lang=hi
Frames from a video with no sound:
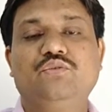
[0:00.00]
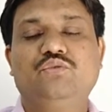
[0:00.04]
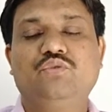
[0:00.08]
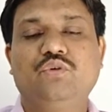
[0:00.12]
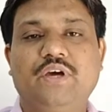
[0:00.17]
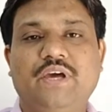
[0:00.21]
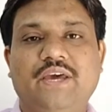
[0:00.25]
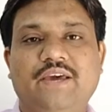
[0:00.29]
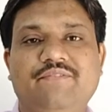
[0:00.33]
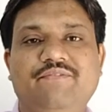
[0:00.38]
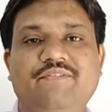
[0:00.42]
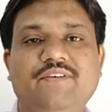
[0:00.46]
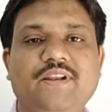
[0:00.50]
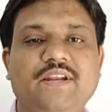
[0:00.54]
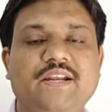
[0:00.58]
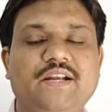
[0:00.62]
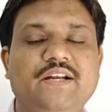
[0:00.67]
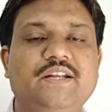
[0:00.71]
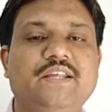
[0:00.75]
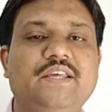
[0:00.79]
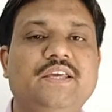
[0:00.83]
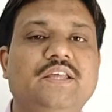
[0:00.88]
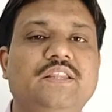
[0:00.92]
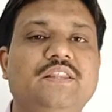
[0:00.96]
तो
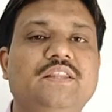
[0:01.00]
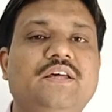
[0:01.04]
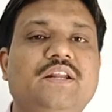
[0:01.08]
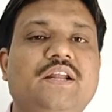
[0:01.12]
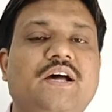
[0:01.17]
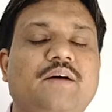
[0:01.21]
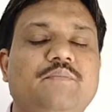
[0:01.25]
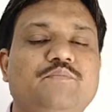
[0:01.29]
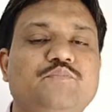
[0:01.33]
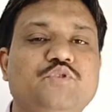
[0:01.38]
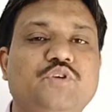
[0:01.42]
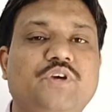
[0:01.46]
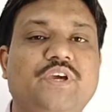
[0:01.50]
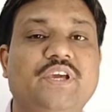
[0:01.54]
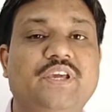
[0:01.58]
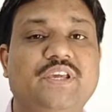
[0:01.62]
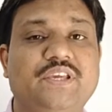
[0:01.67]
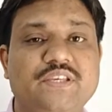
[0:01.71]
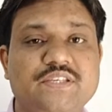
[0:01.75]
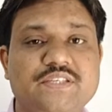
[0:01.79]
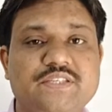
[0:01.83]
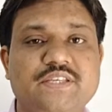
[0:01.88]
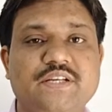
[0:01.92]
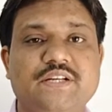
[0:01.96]
एफिलिएट के अंदर आप जो है
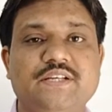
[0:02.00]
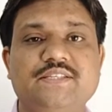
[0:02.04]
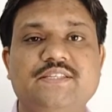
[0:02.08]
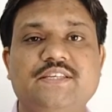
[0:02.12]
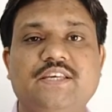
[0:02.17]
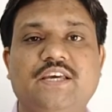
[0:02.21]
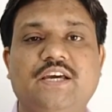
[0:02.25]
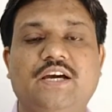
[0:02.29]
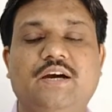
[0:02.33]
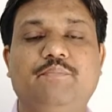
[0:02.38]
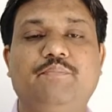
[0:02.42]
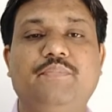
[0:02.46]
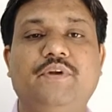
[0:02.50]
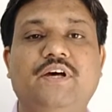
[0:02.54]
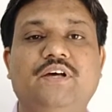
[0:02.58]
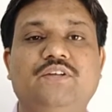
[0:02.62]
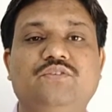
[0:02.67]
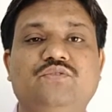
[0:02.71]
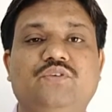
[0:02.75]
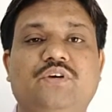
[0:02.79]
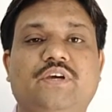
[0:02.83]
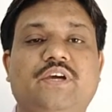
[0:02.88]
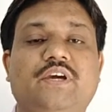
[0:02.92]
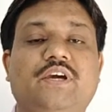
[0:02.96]
किस तरह से अपना
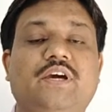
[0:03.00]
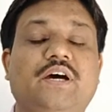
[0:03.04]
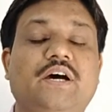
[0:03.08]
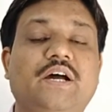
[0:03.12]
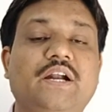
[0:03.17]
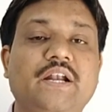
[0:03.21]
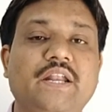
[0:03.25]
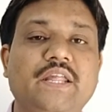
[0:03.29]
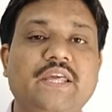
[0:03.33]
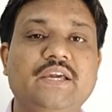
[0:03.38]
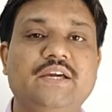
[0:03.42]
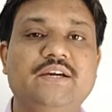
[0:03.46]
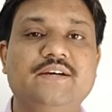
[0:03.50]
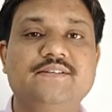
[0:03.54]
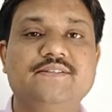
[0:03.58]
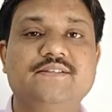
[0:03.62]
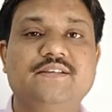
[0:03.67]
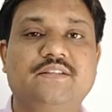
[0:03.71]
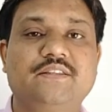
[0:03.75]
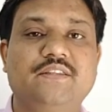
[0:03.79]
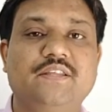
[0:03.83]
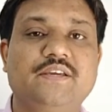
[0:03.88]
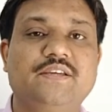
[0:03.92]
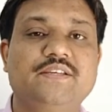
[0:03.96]
जो है अर्निंग कर
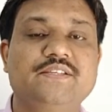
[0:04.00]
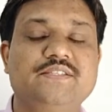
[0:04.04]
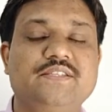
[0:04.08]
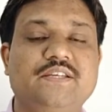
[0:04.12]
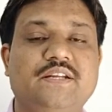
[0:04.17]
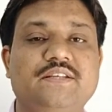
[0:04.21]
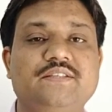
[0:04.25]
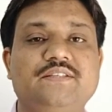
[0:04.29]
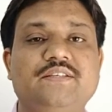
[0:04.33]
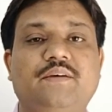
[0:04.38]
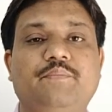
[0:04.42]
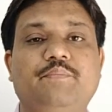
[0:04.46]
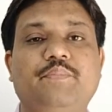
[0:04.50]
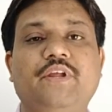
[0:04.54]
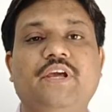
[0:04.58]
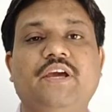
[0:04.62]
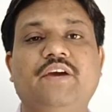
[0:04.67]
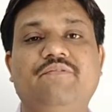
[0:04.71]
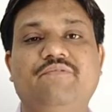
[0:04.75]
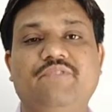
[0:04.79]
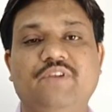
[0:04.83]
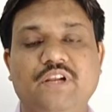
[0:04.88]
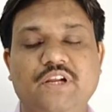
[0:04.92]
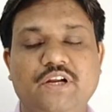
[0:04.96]
सकते हैं किस तरह से अपने
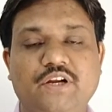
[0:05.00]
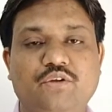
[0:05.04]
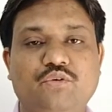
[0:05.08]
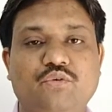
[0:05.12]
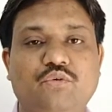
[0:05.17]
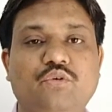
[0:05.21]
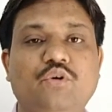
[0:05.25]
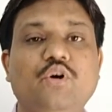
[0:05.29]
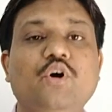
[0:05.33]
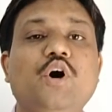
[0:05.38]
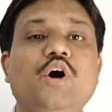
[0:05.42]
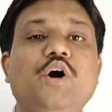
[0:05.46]
एफिलिएट को